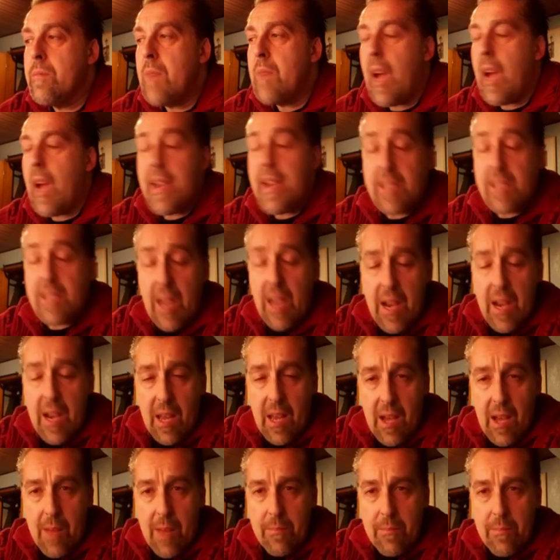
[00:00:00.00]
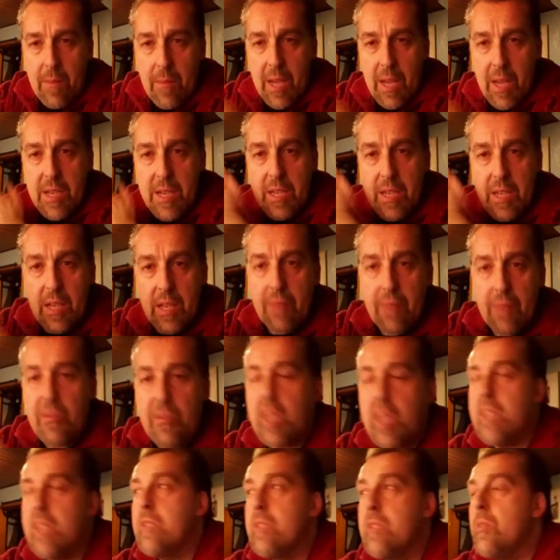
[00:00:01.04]
einen Teil haben an ihrem
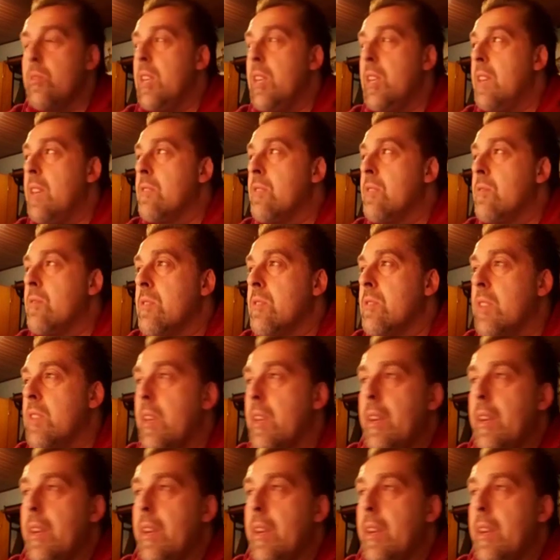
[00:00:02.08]
Weg zu Jesus,